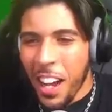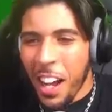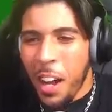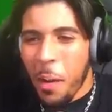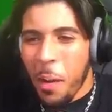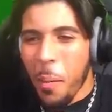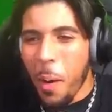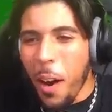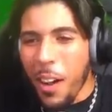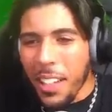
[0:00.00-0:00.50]

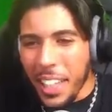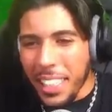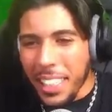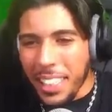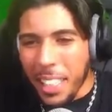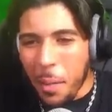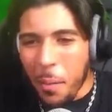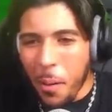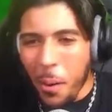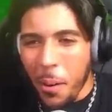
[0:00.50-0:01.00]
Bon, ok,
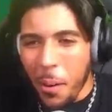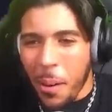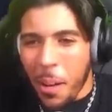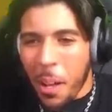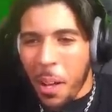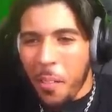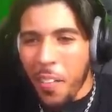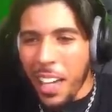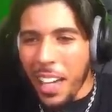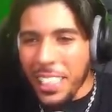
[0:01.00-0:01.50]
c'est bon.
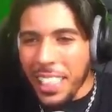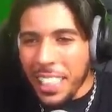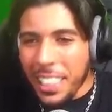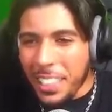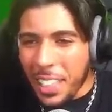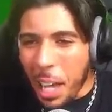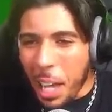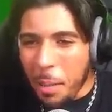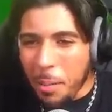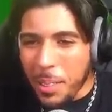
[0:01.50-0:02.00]
Vas-y,
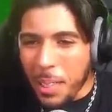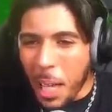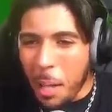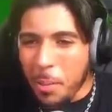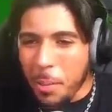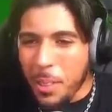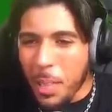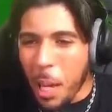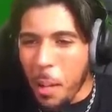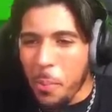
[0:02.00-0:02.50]
stop,
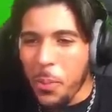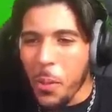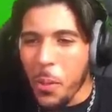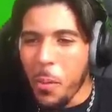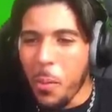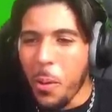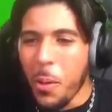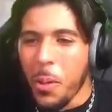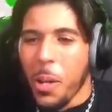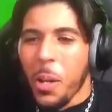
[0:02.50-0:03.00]
stop, stop. Tout
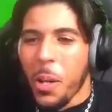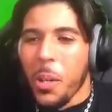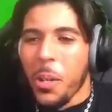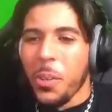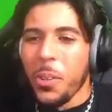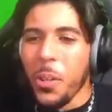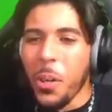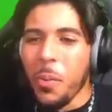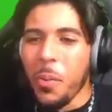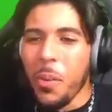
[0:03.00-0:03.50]
le monde,
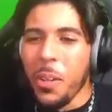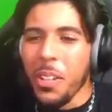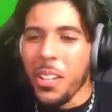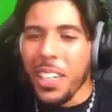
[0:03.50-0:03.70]
tout le monde dans